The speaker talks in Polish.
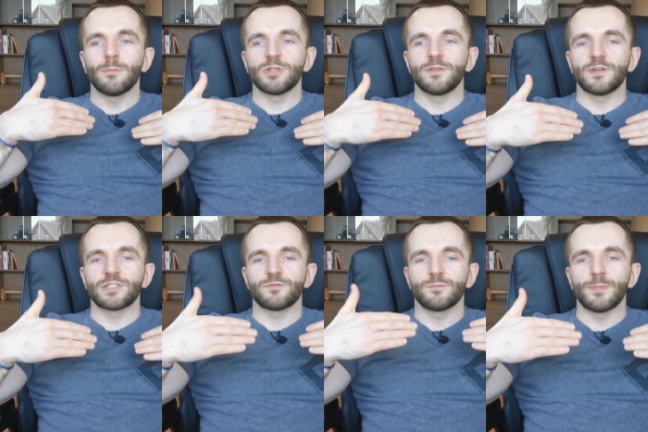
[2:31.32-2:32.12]

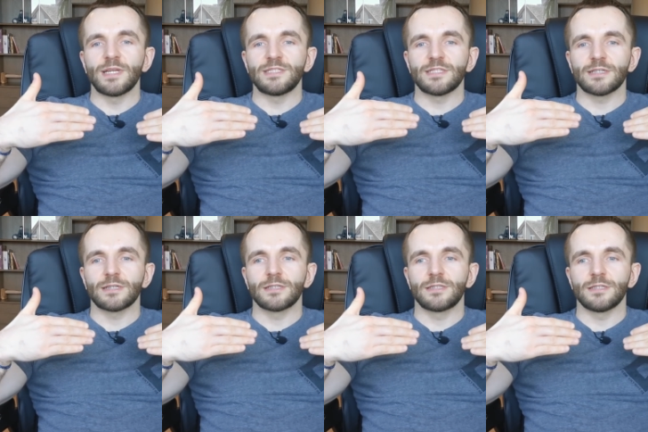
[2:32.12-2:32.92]
ponieważ w momencie,
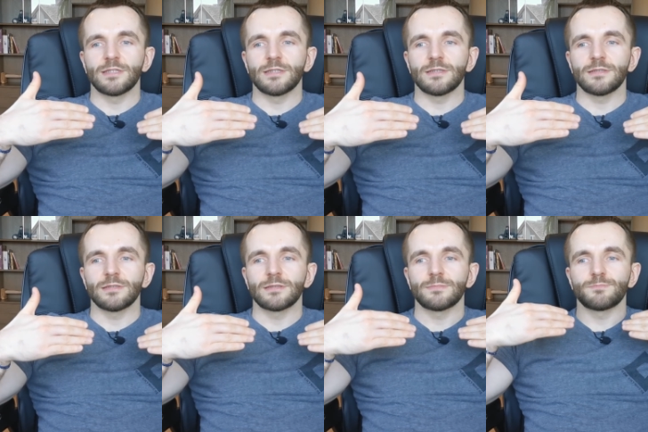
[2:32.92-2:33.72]
gdy
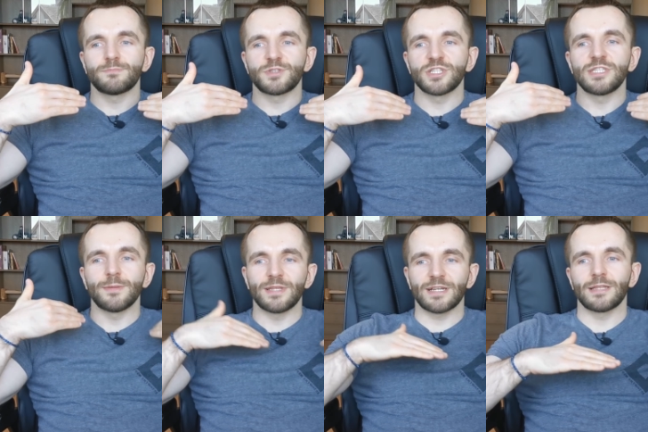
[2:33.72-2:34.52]

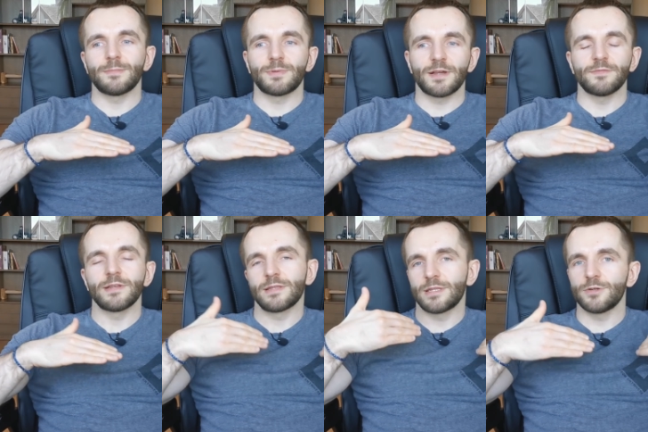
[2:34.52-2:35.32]
przejdziemy tak
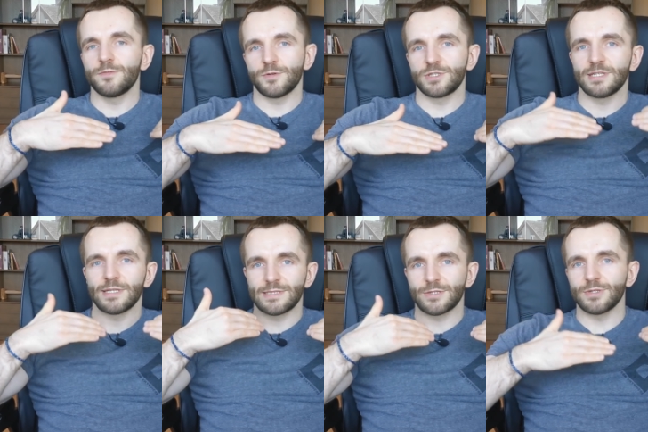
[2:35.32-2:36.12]
naprawdę tylko i wyłącznie na
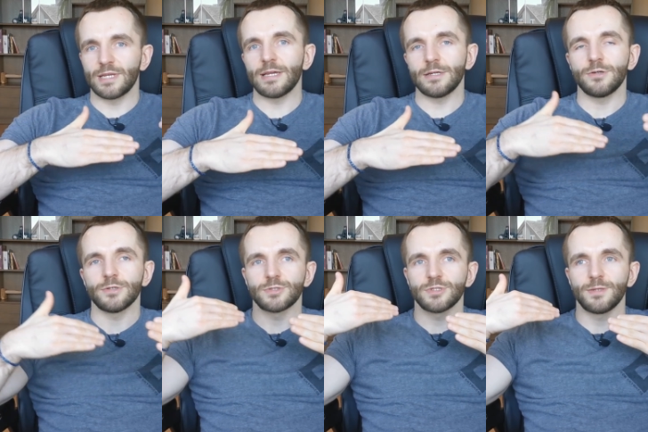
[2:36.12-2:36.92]
stronę ego,
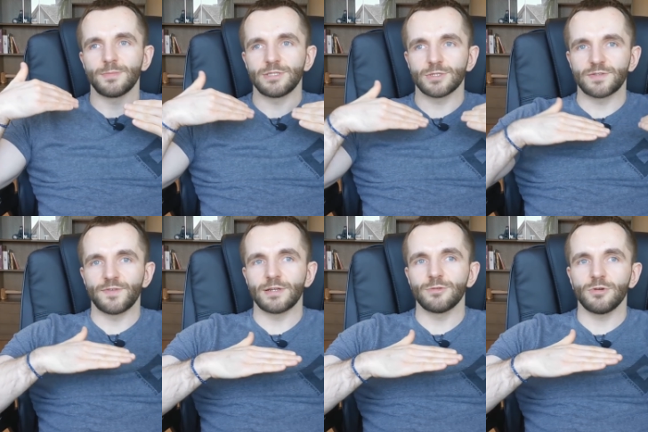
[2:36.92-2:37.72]
odsuniemy się od
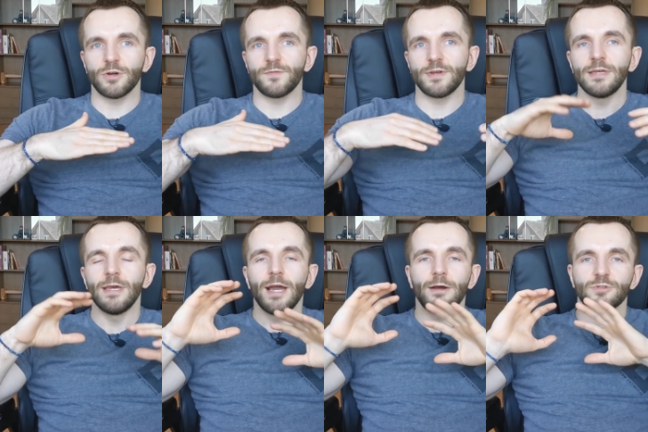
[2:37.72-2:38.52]
sfery duchowej,
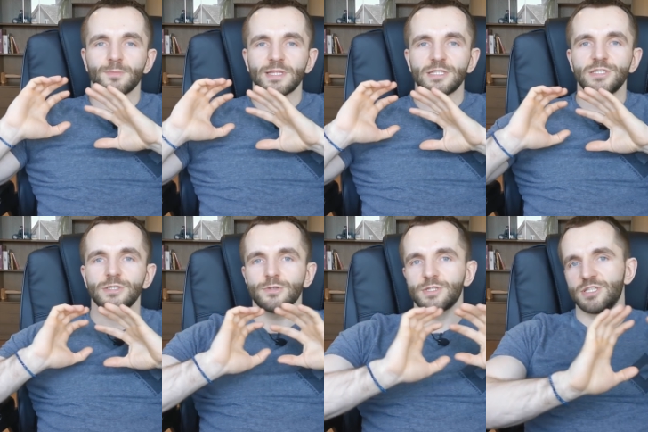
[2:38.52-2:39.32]

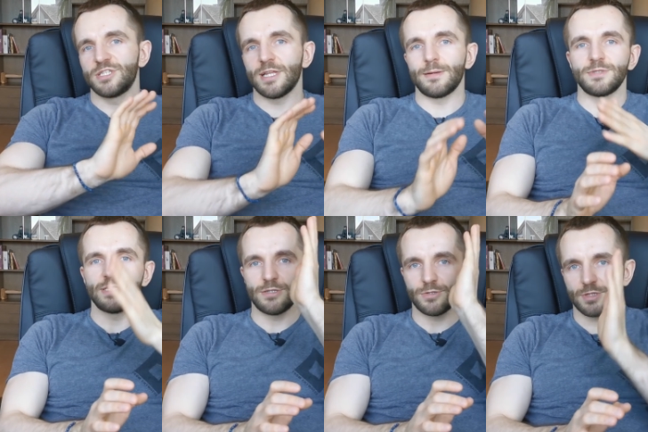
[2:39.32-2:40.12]
automatycznie odcinamy
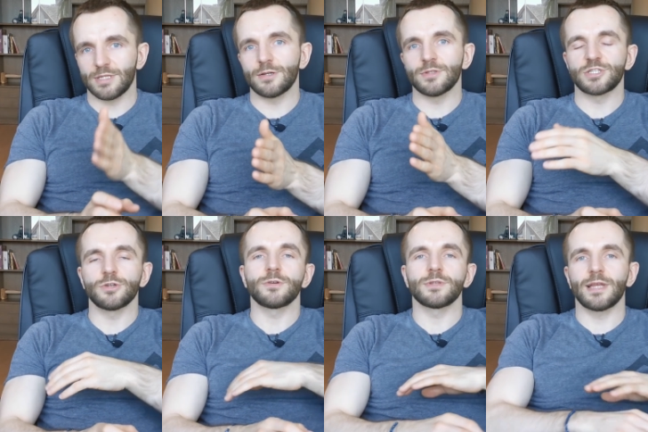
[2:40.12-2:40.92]
się od tego
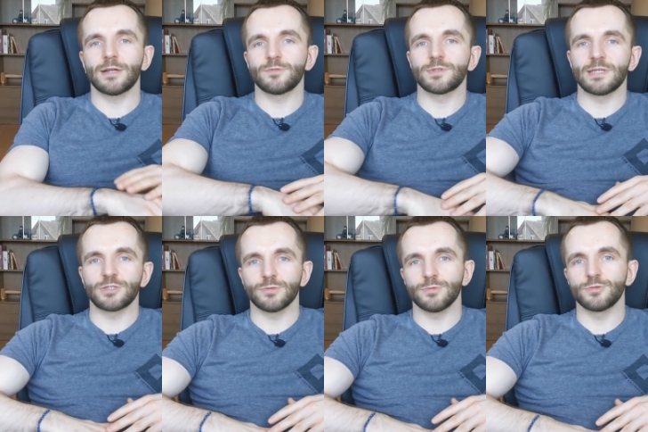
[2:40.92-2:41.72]
naszego kontaktu z
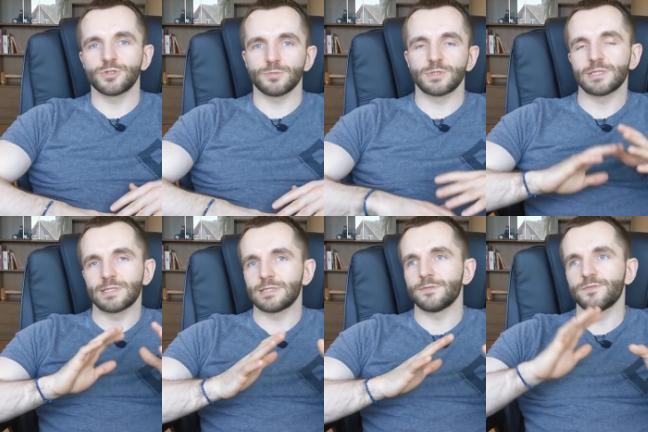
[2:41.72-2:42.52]
naszą duszą czy
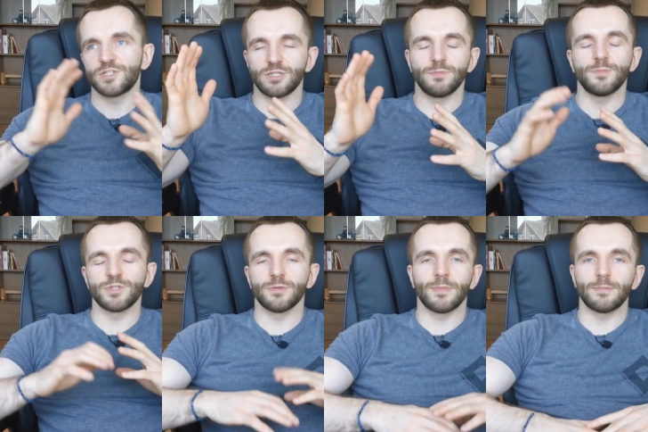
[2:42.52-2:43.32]
z wyższymi
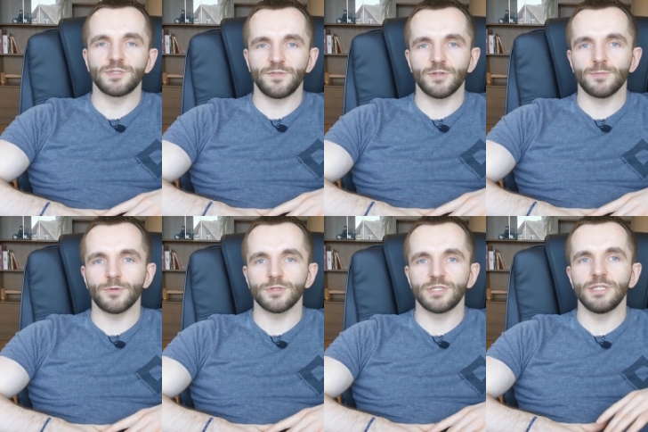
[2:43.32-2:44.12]
poziomami
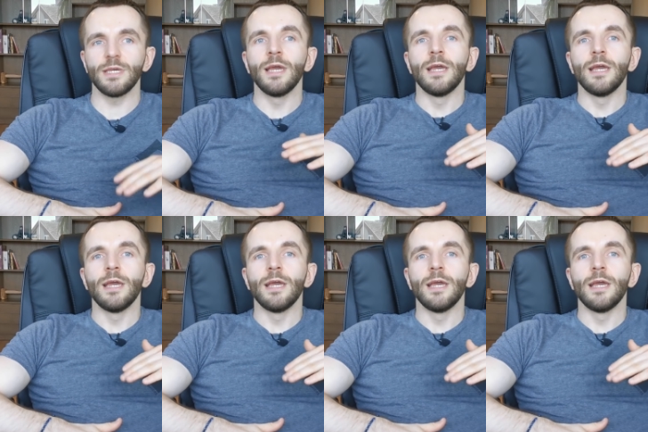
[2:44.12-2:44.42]
świadomości